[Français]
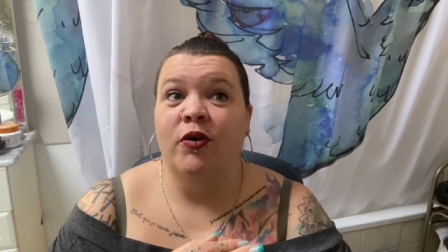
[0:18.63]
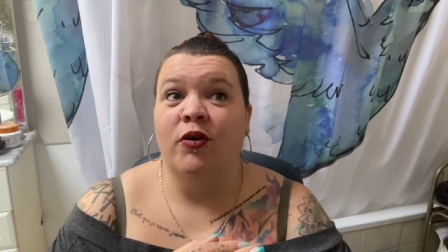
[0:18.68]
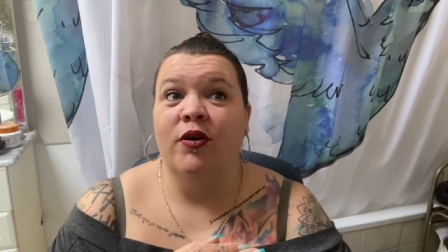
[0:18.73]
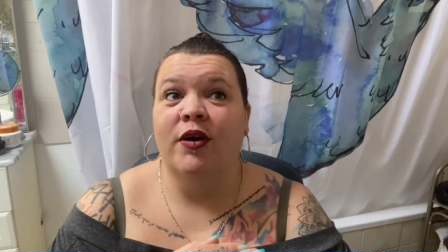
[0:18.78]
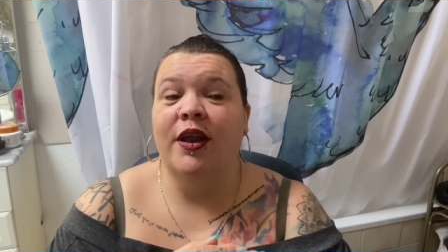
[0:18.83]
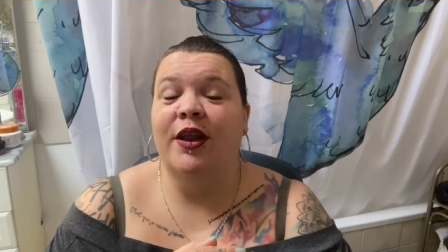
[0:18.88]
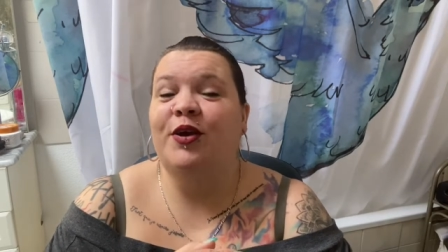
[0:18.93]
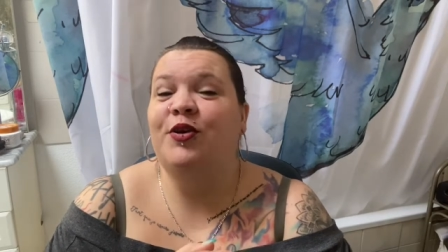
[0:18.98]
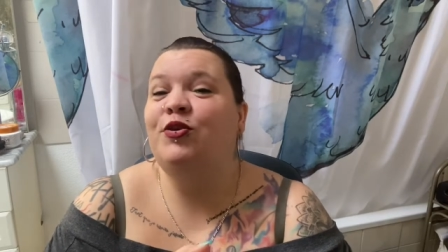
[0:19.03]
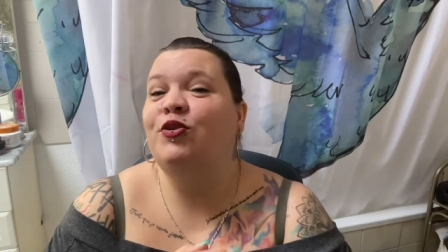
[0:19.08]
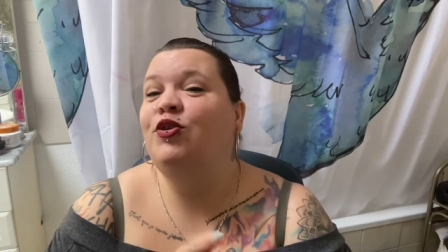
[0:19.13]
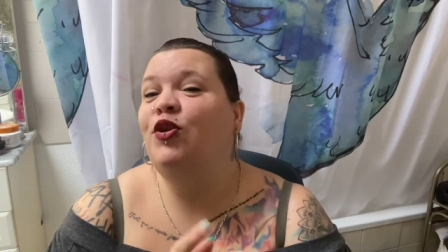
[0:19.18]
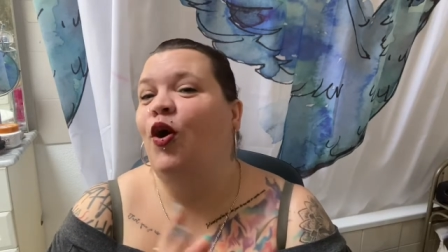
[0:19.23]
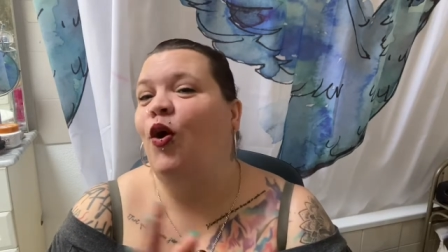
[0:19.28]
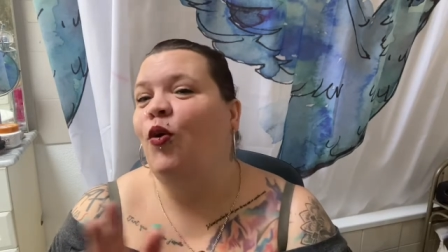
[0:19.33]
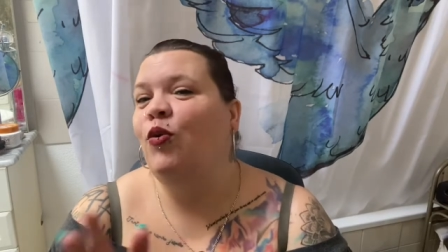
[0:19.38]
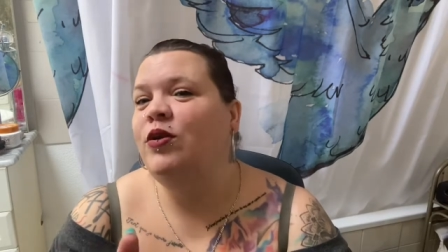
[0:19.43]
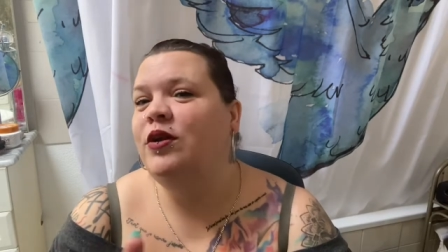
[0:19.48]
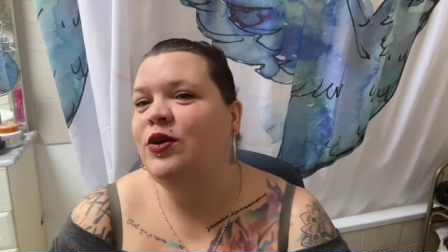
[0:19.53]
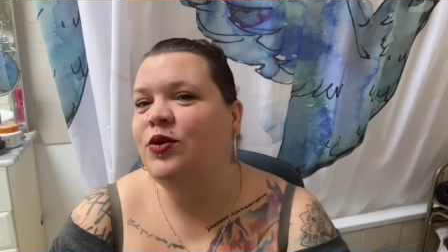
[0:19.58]
quelques temps,
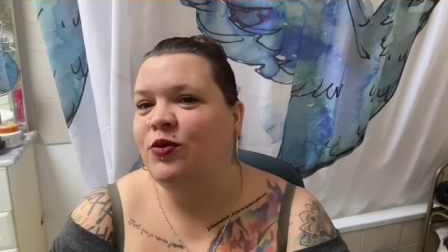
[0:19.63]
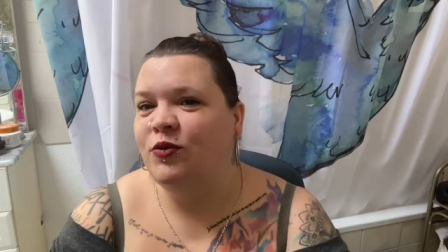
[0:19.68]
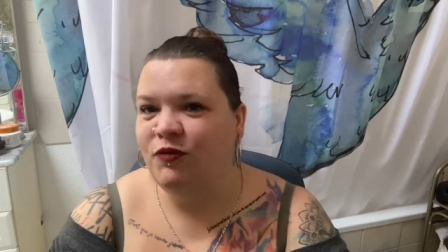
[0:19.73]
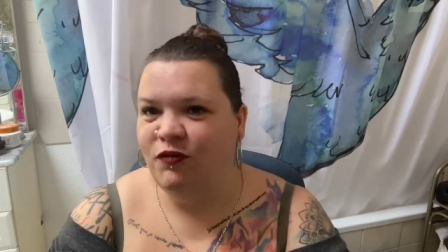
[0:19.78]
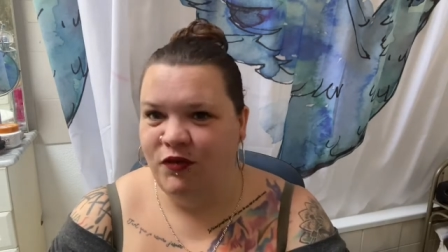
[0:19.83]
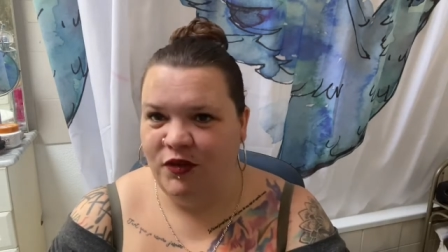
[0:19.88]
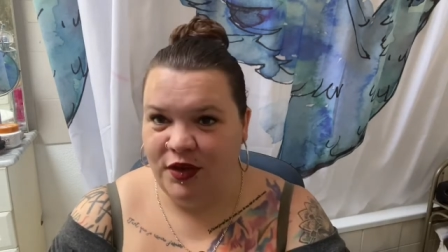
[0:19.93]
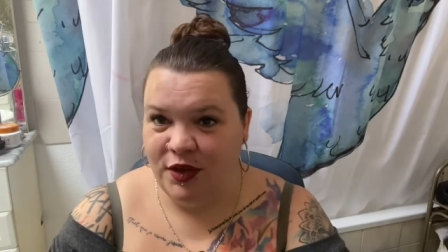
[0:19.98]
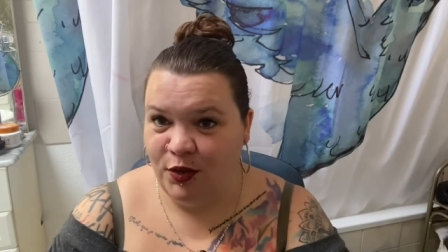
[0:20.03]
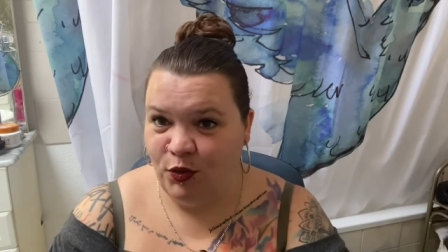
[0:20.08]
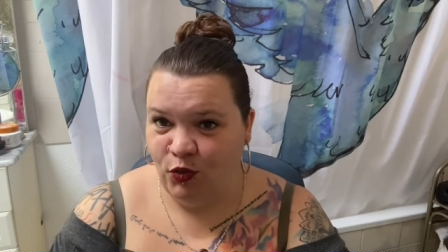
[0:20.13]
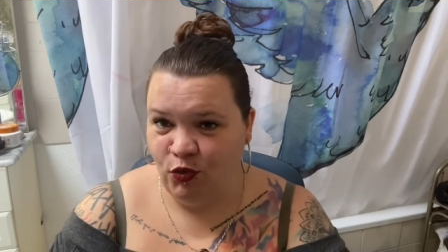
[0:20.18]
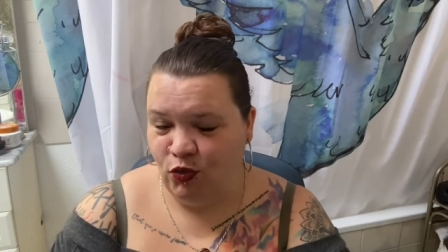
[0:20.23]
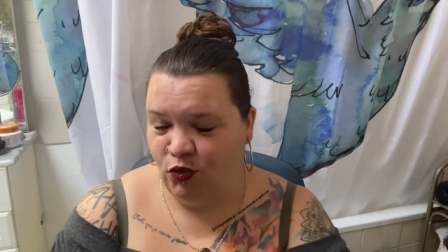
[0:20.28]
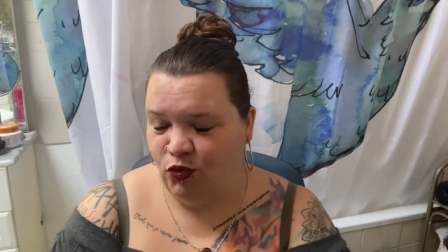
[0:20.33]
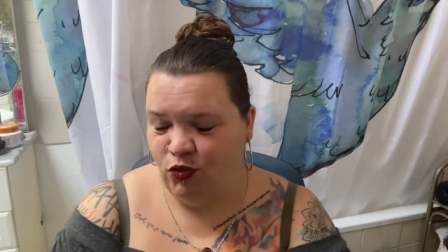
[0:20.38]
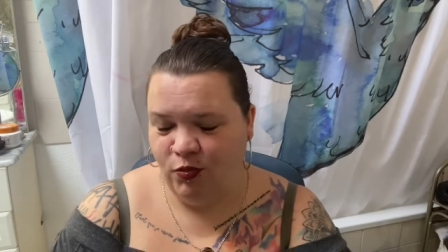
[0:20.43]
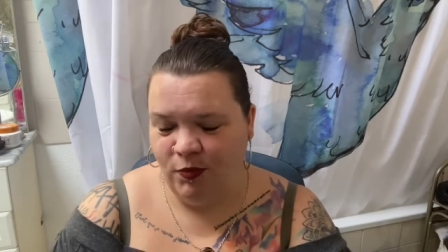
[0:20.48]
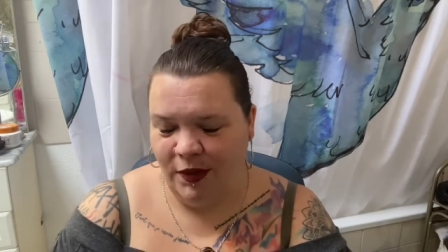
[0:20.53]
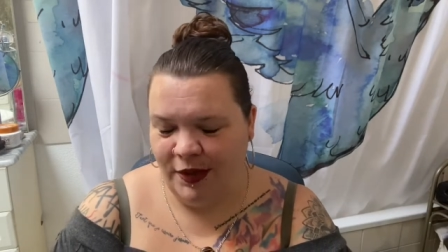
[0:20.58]
on est confiné. Donc de
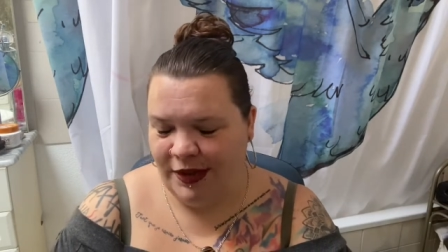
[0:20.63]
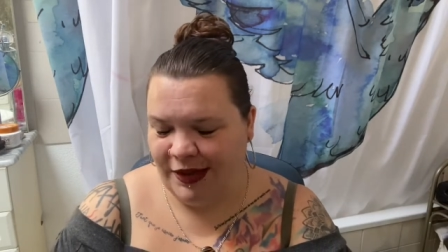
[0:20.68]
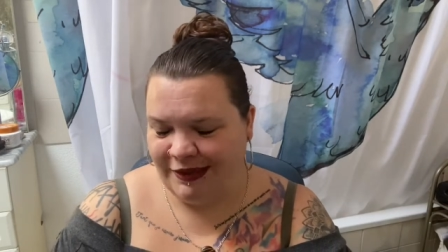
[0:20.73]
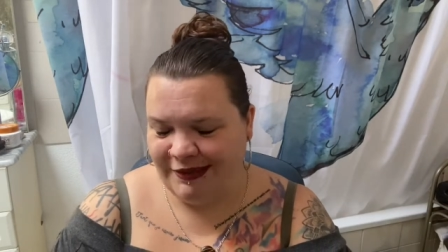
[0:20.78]
toute manière,